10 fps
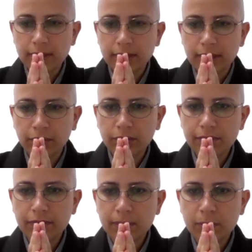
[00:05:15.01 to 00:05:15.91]
se não
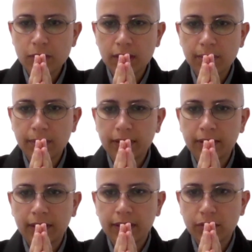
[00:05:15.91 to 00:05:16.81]
devemos
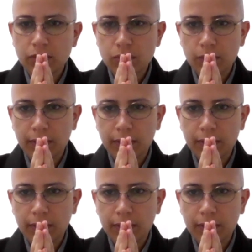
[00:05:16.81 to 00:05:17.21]
alimentar nosso